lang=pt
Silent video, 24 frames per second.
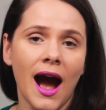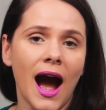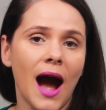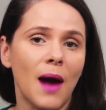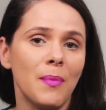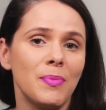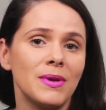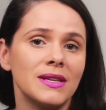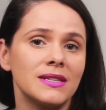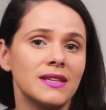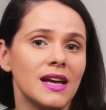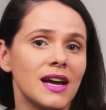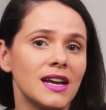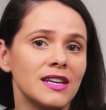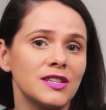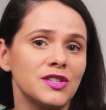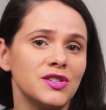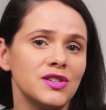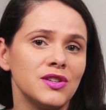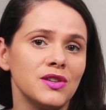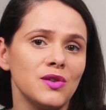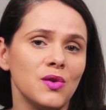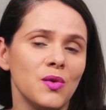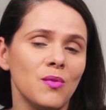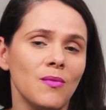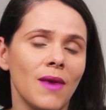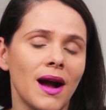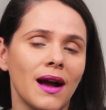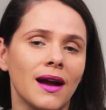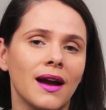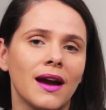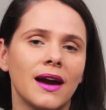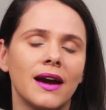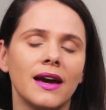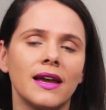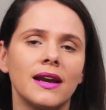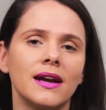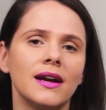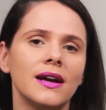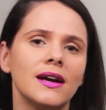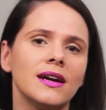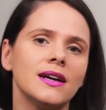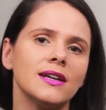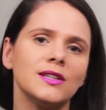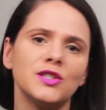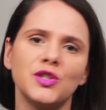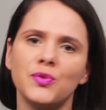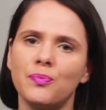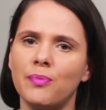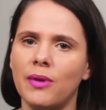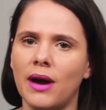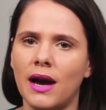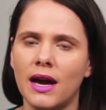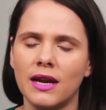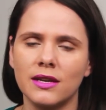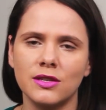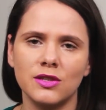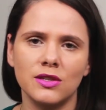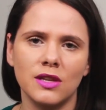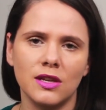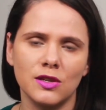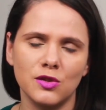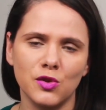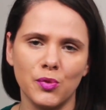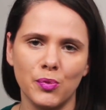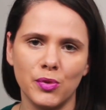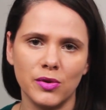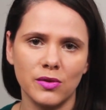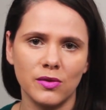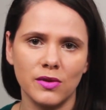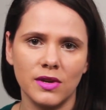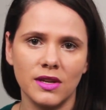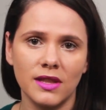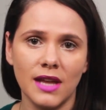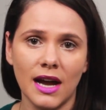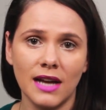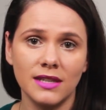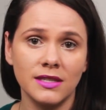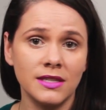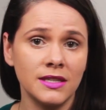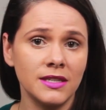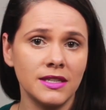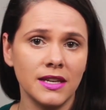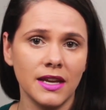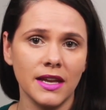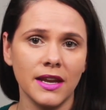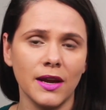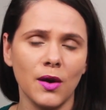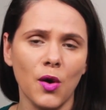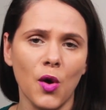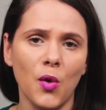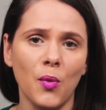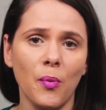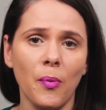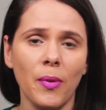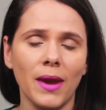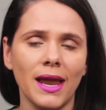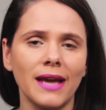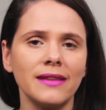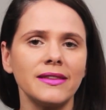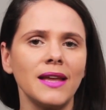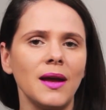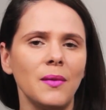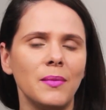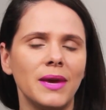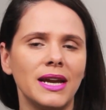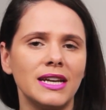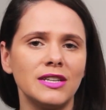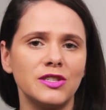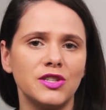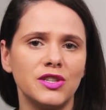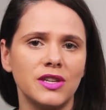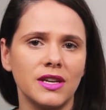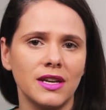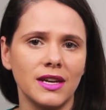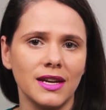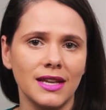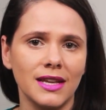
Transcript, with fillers: Apesar de uma grande parte das oportunidades serem completamente em